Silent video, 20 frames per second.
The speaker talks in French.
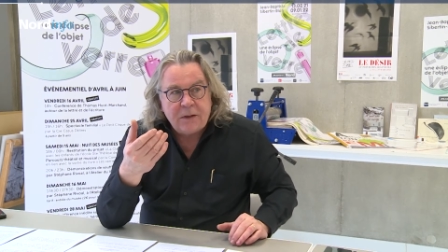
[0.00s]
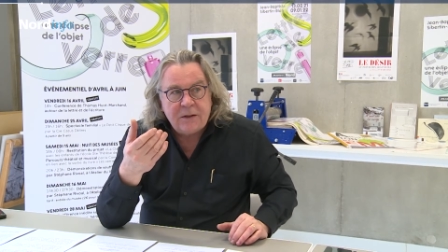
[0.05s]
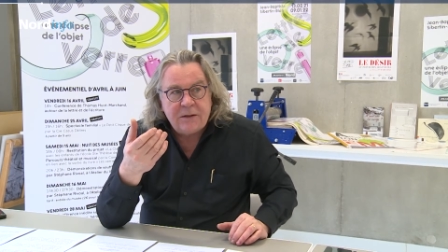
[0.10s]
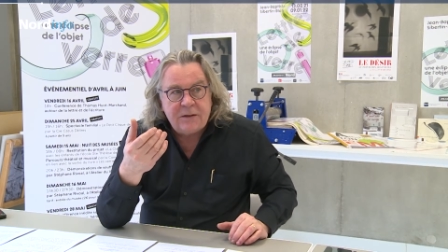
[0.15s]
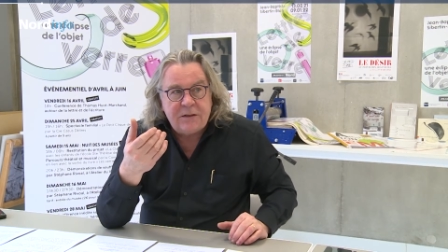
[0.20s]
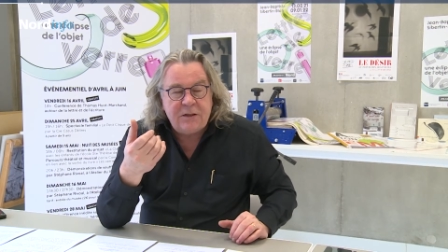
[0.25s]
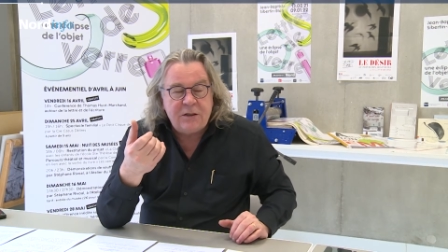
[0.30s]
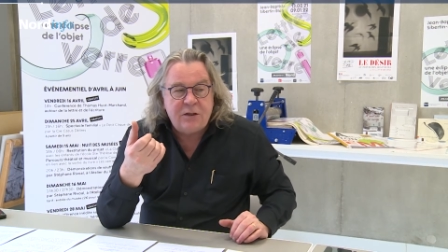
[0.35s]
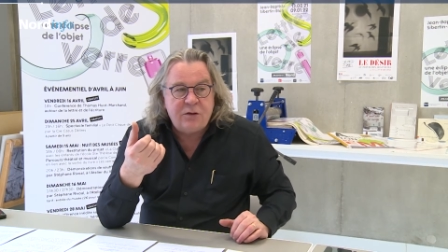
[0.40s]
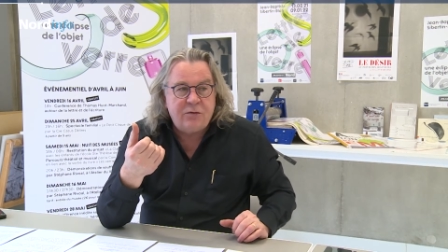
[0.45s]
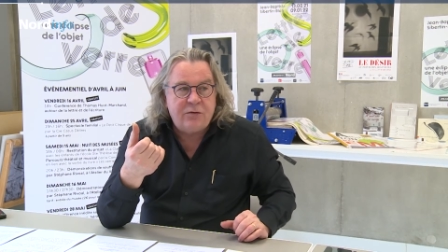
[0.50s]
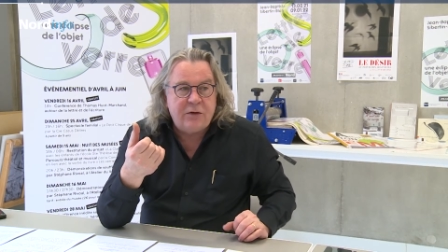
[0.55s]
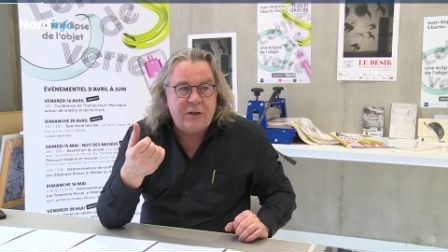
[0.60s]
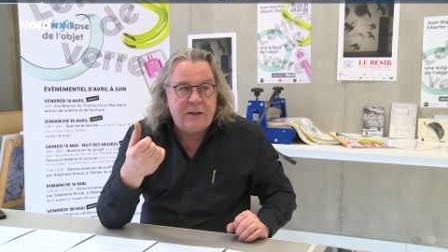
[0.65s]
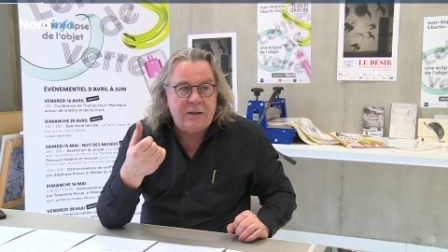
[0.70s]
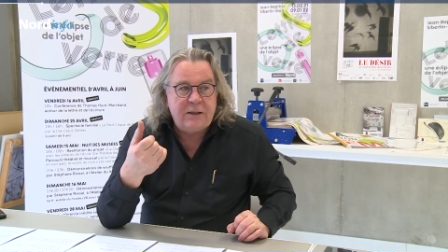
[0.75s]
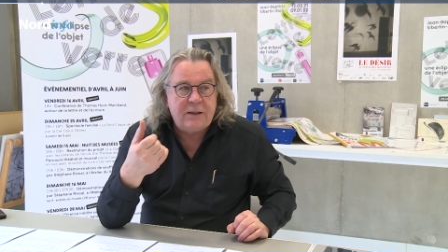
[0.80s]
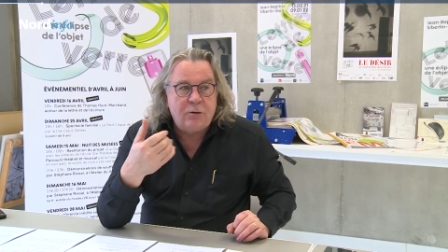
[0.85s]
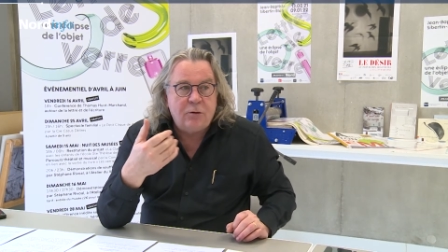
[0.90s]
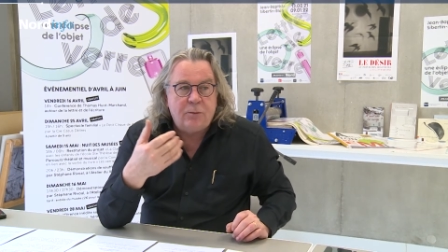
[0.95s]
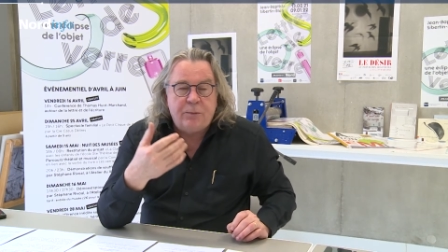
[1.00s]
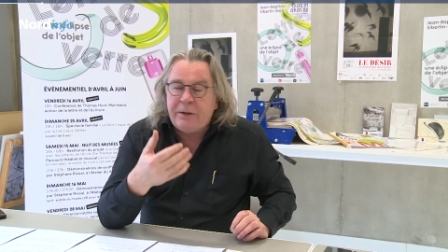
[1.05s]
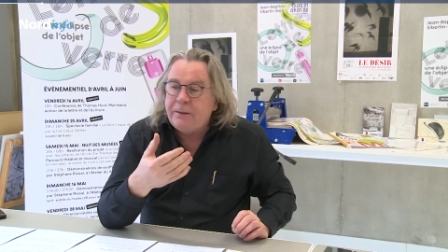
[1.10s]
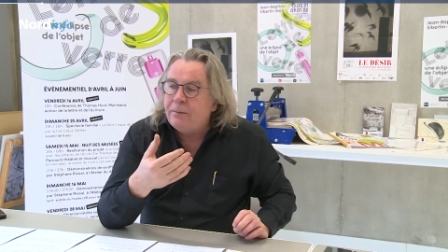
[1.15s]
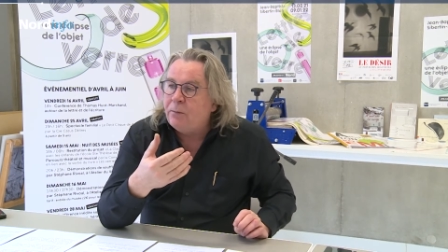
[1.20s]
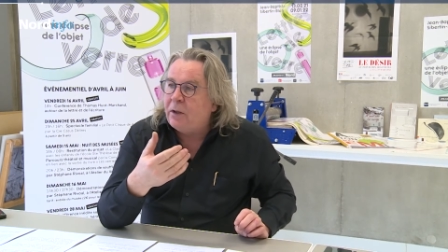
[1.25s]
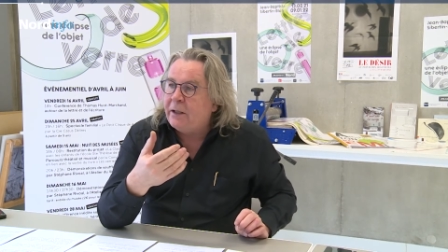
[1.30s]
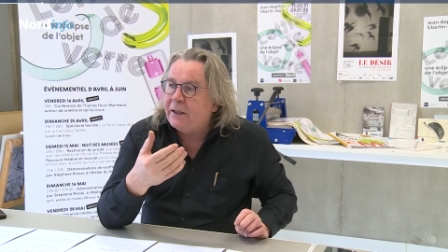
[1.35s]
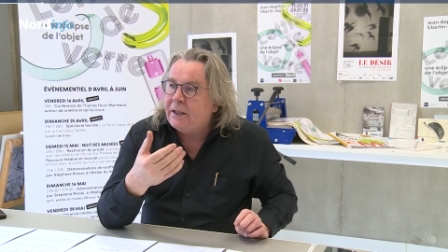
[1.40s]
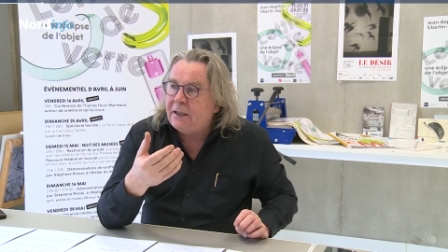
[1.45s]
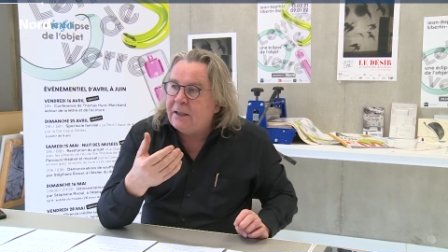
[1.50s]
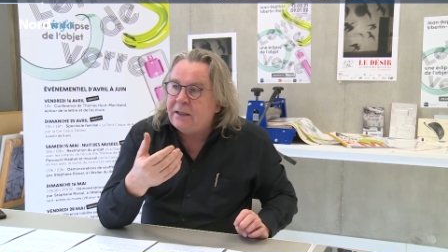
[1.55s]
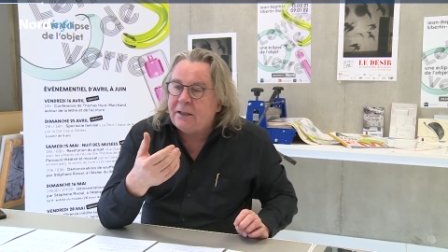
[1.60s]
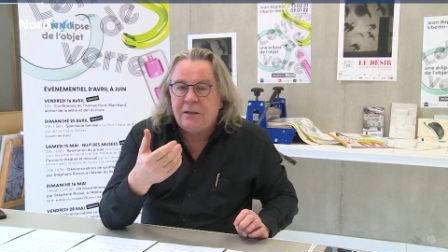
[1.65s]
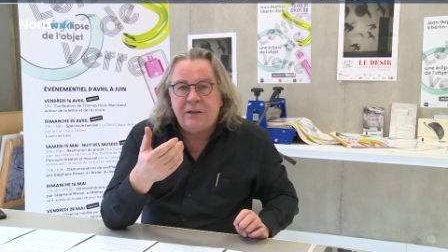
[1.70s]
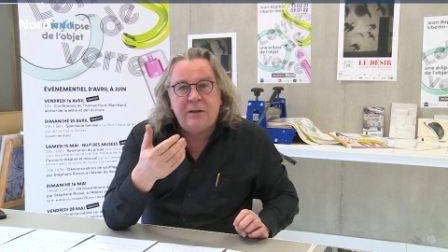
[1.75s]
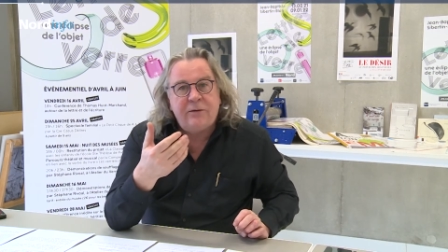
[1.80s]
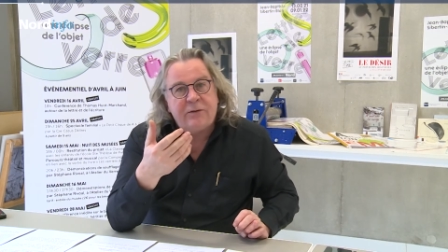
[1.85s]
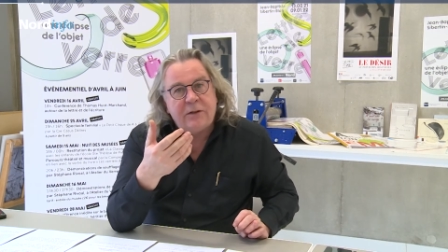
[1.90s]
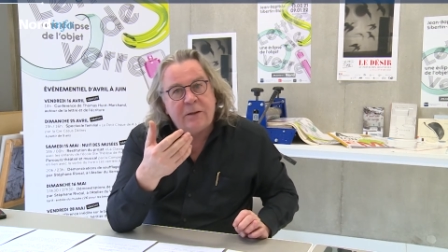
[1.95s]
si je fais des compliments à
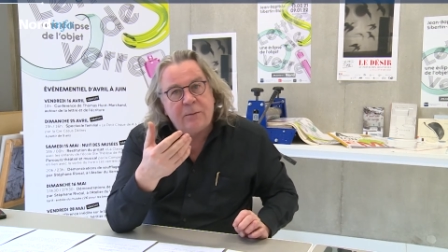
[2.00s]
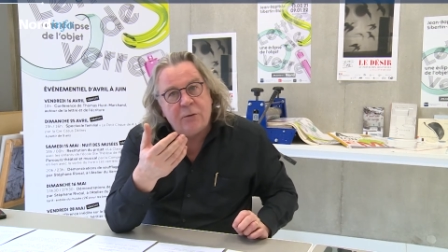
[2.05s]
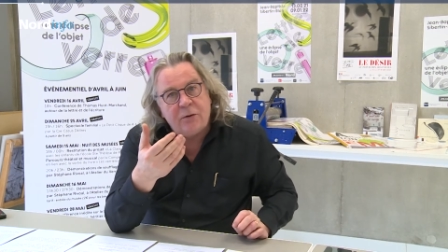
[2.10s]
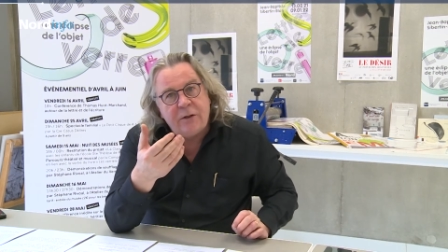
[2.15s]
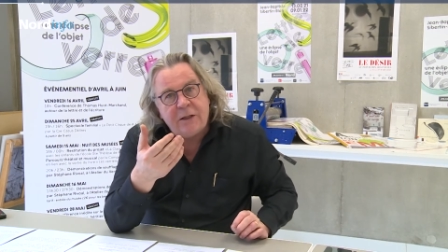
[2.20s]
quelqu'un qui vient de me